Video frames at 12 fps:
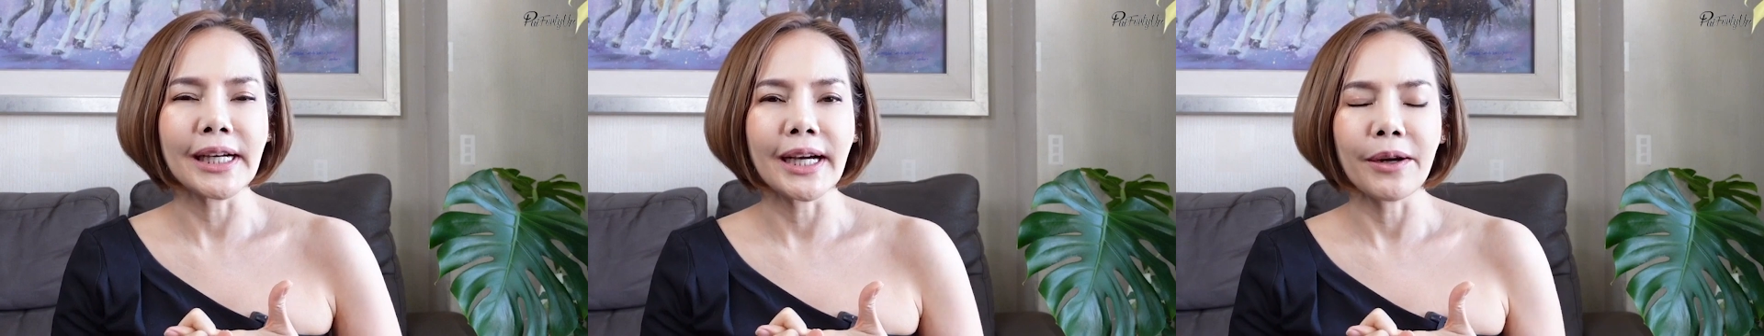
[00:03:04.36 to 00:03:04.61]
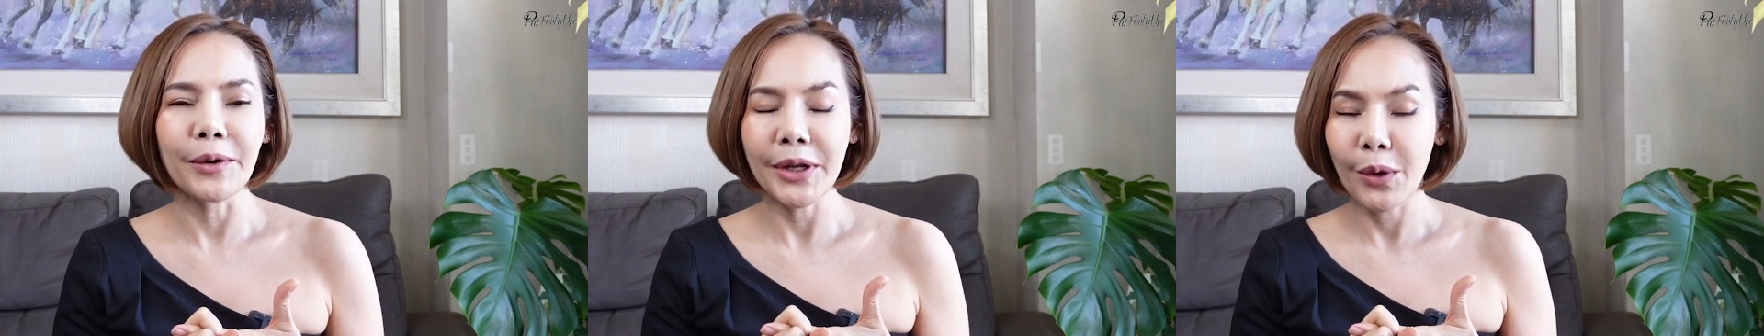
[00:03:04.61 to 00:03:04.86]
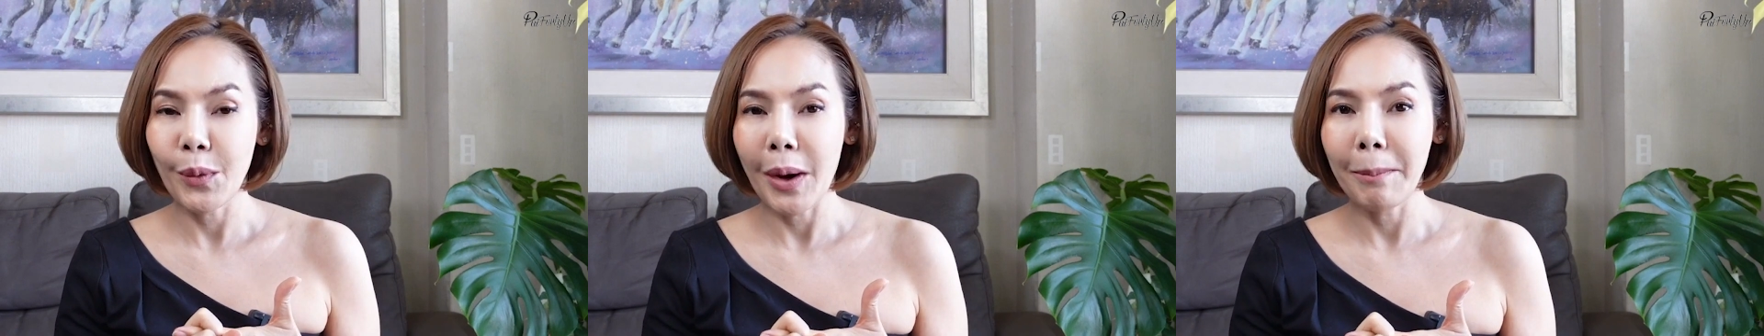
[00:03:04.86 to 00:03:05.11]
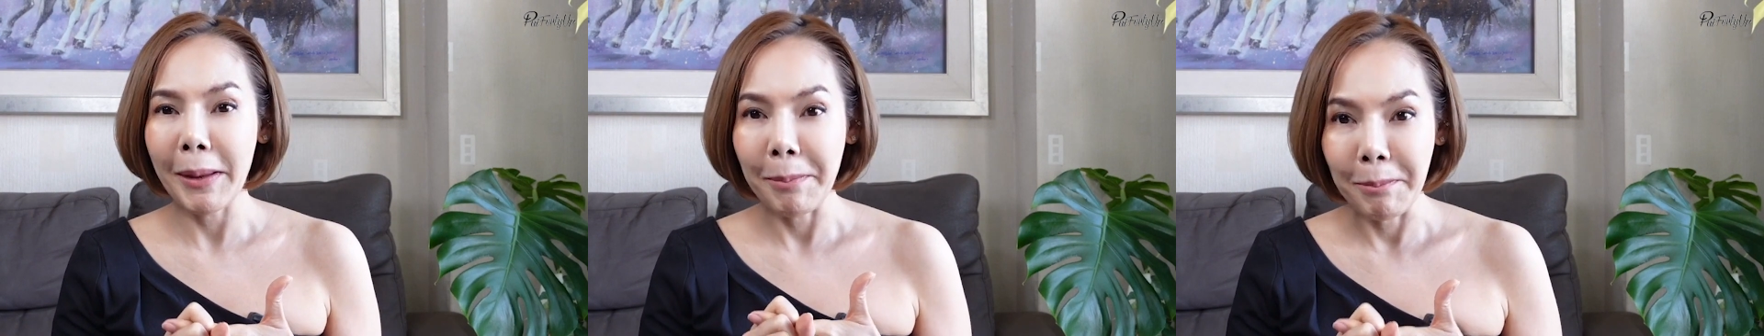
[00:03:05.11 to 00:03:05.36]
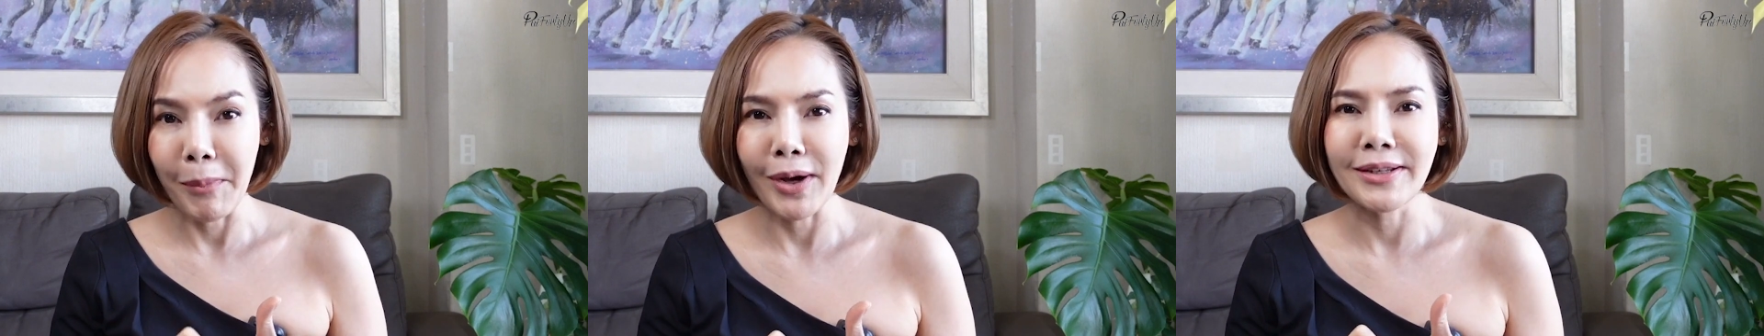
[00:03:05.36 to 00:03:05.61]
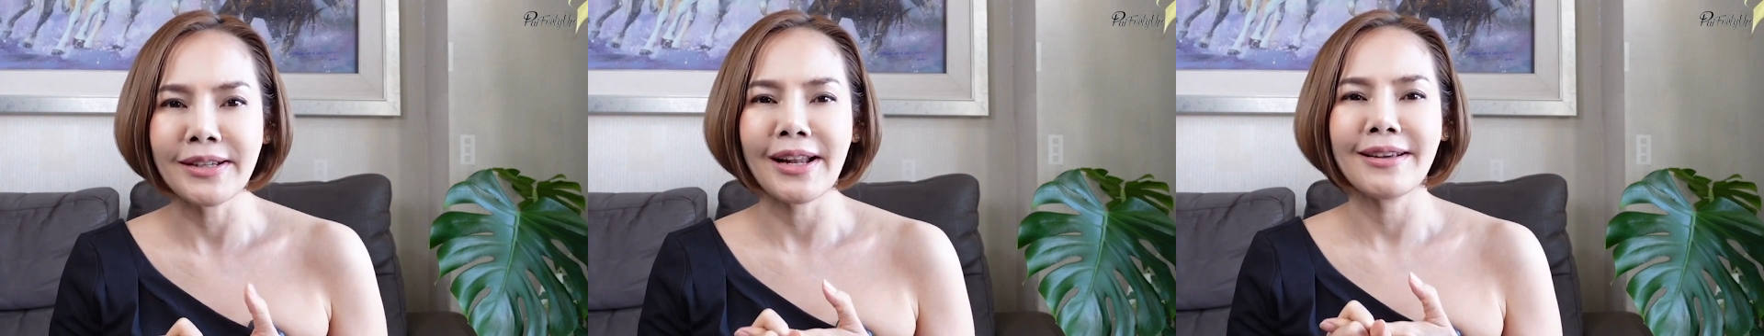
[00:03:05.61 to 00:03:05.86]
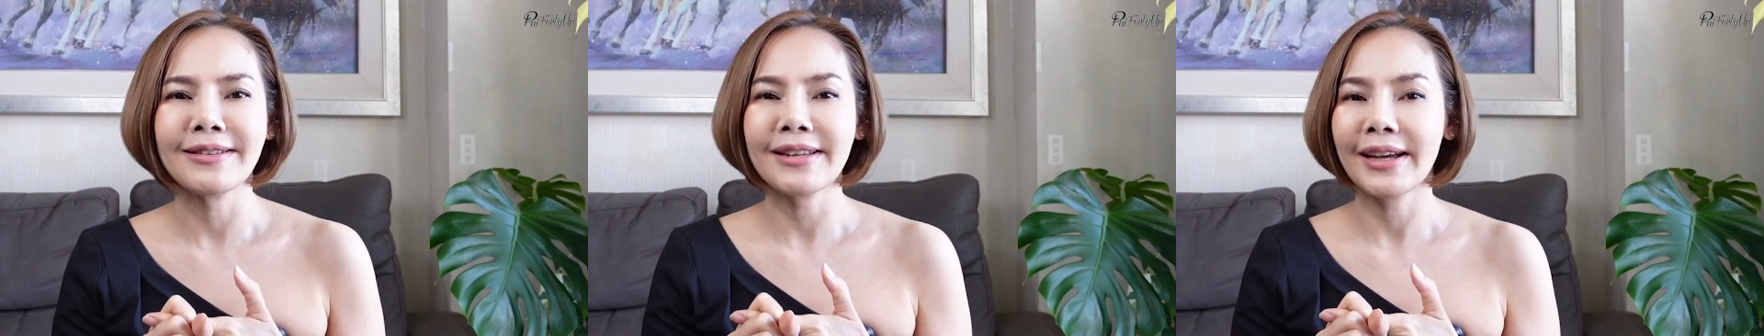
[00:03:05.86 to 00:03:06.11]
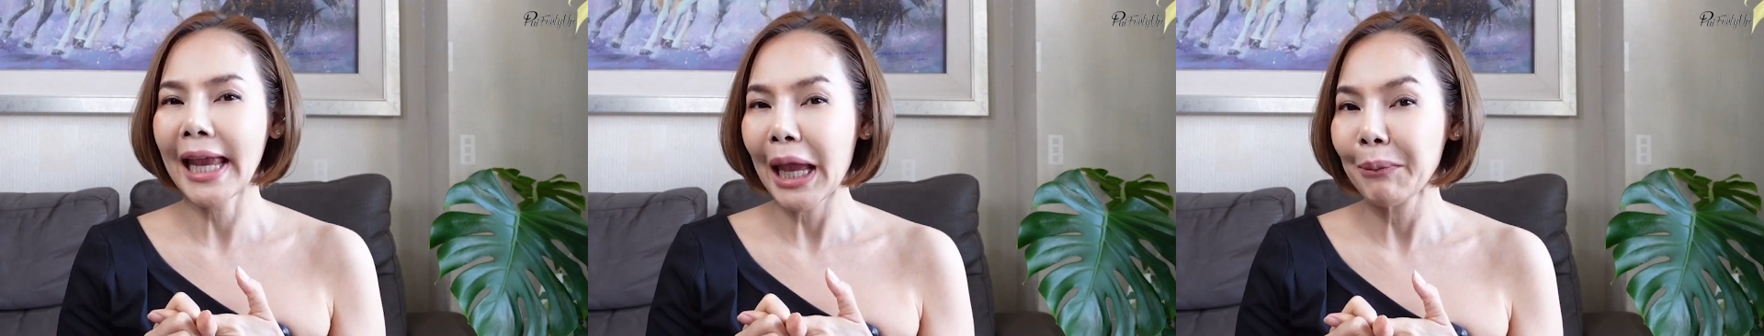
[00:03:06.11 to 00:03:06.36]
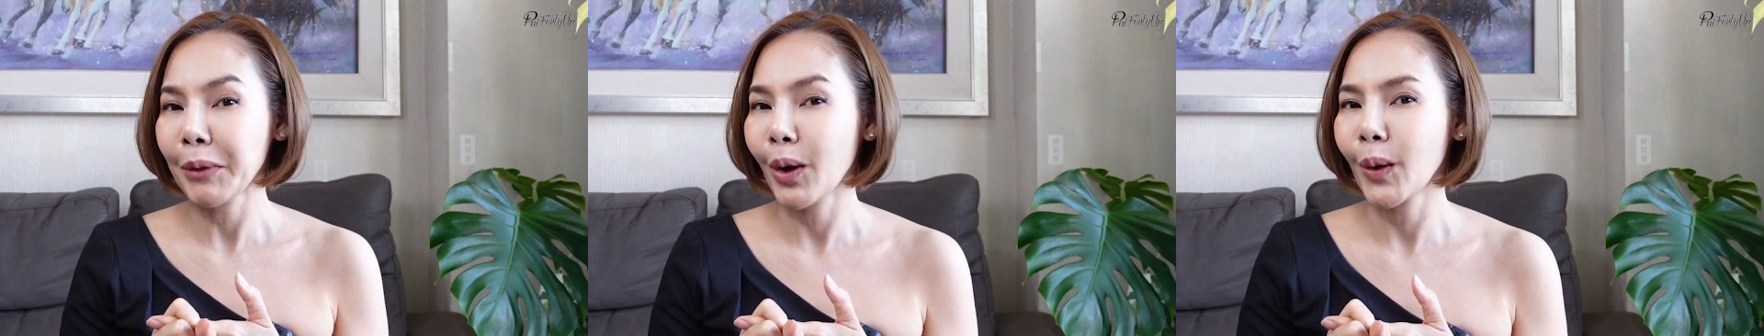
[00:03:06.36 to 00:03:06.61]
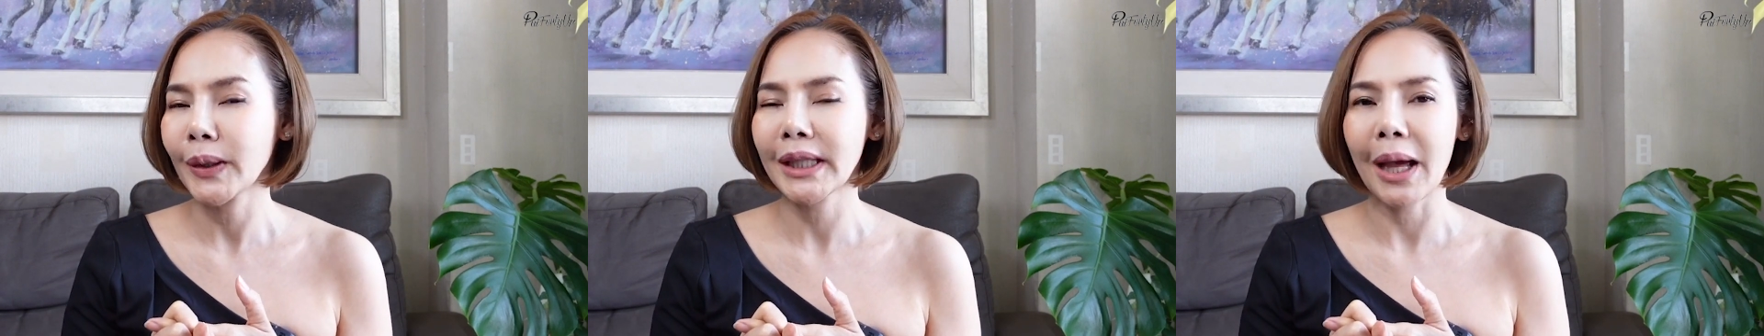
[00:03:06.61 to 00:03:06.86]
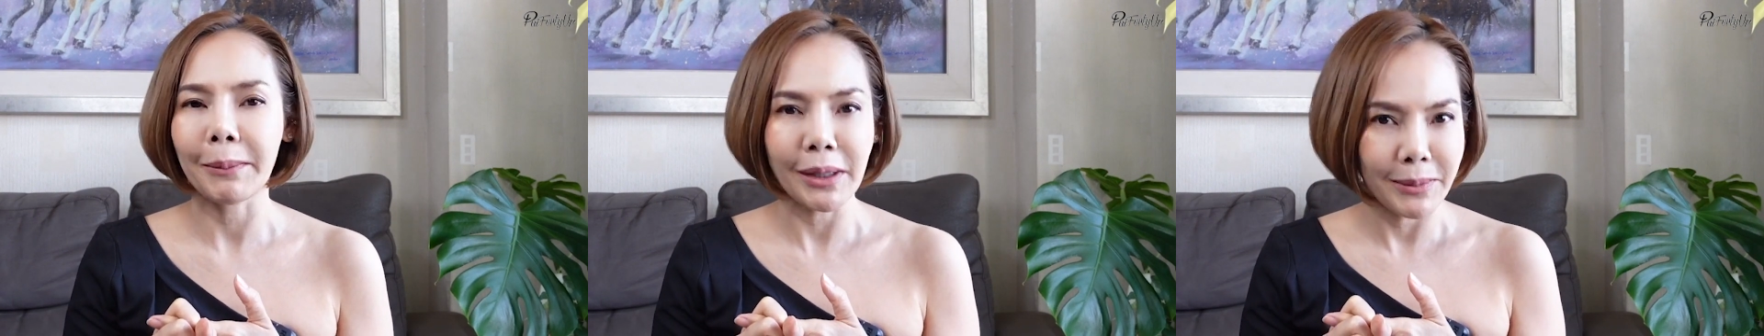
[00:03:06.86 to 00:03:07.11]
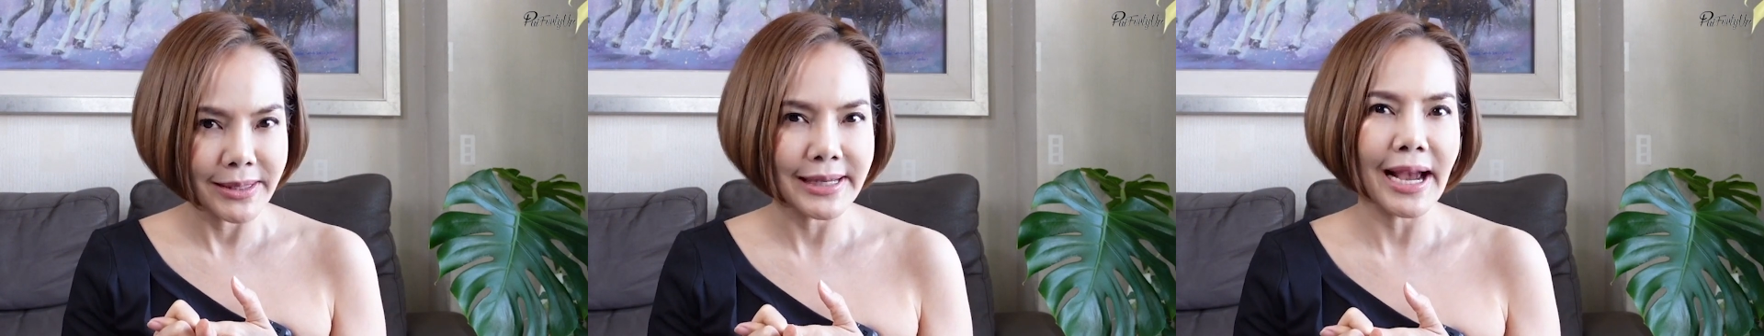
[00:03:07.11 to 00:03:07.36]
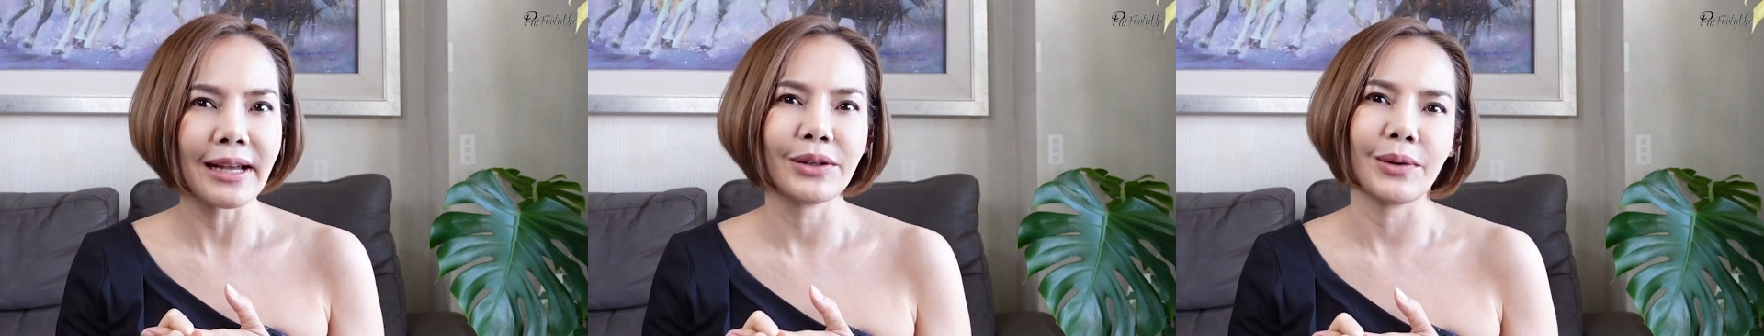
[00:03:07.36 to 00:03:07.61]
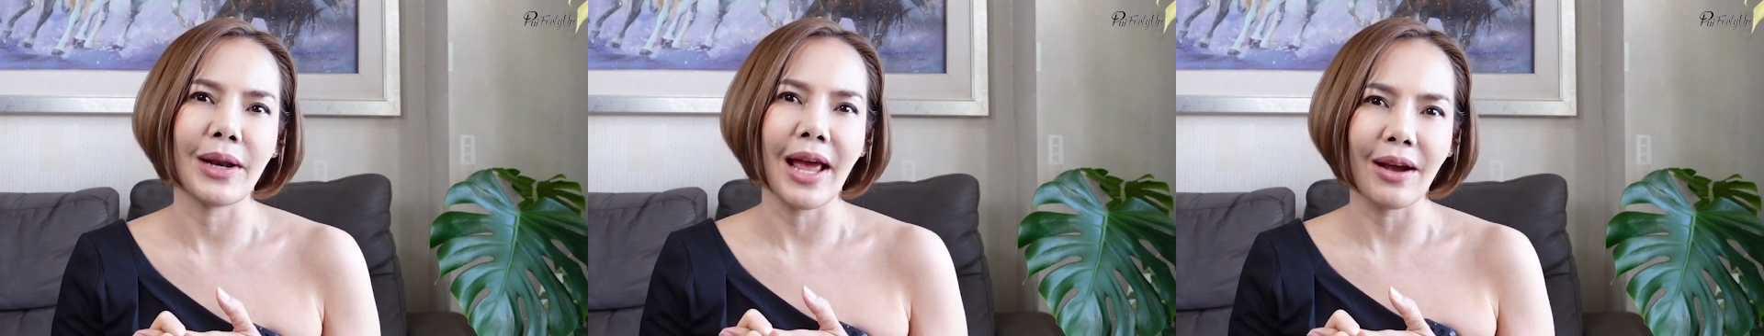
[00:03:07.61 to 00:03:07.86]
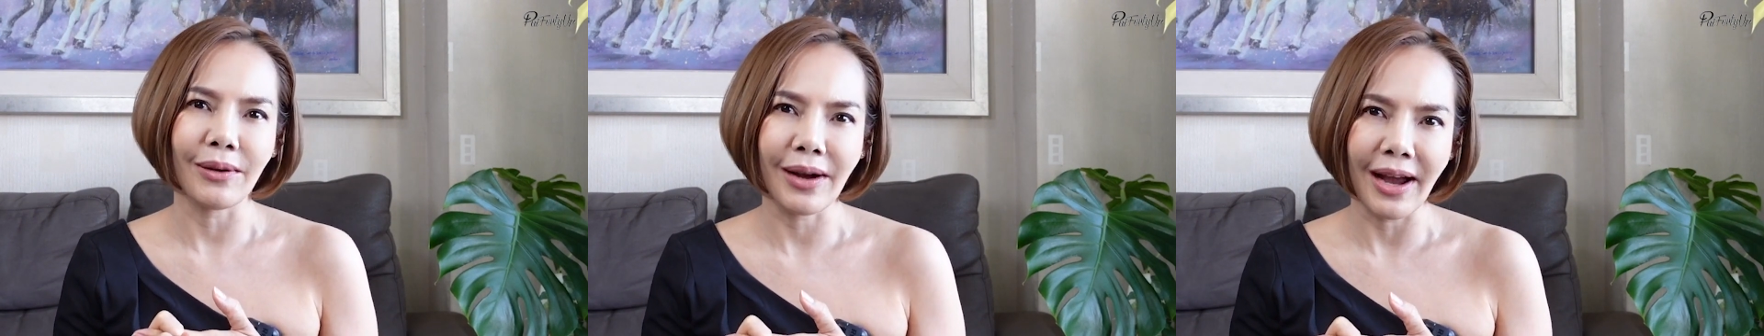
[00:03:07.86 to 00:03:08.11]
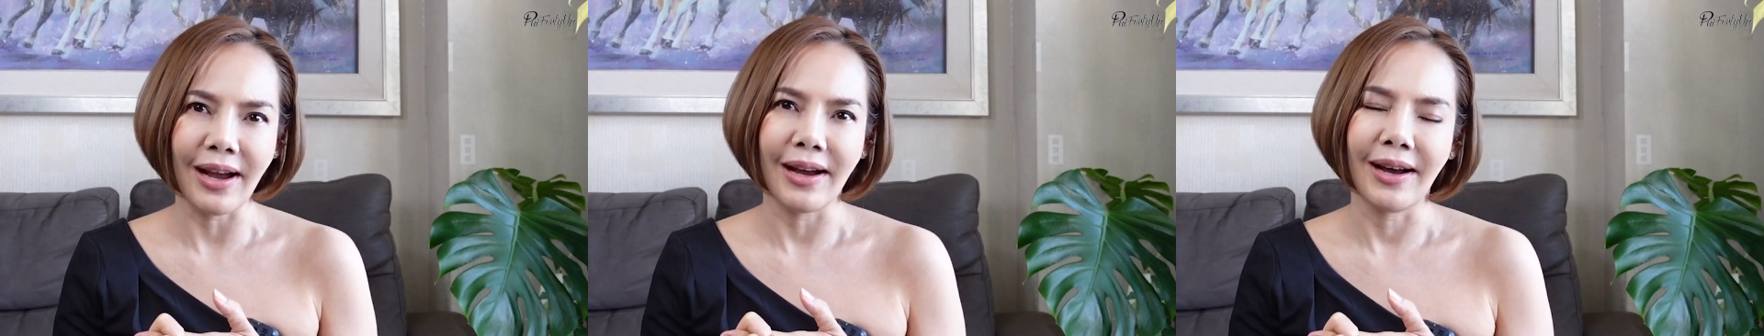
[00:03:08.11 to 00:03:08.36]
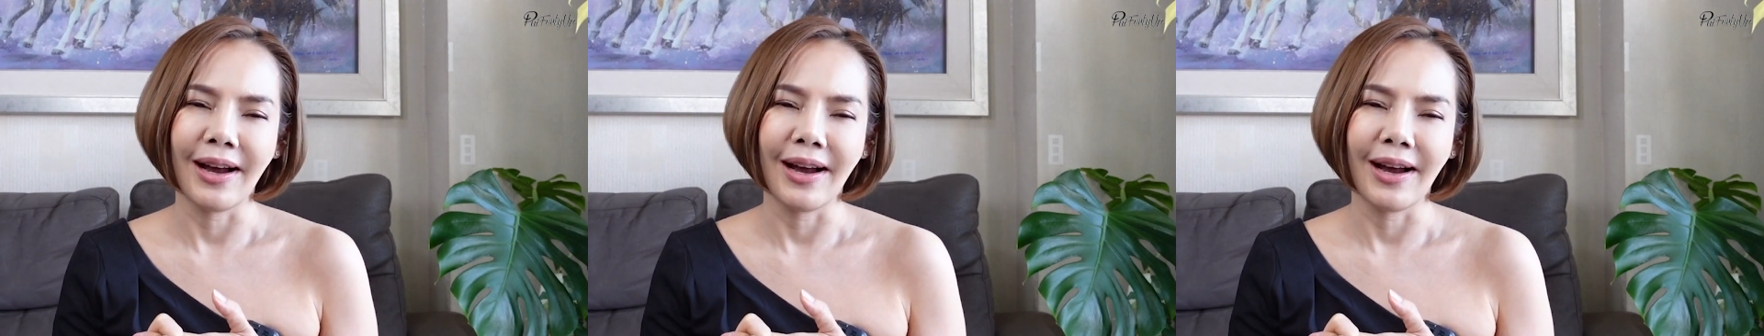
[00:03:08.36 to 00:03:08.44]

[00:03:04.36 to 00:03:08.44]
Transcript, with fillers: นะคะเรียกว่าเป็นมอยเจอไรเซอร์เข้มข้นตามธรรมชาติอยู่แล้วค่ะ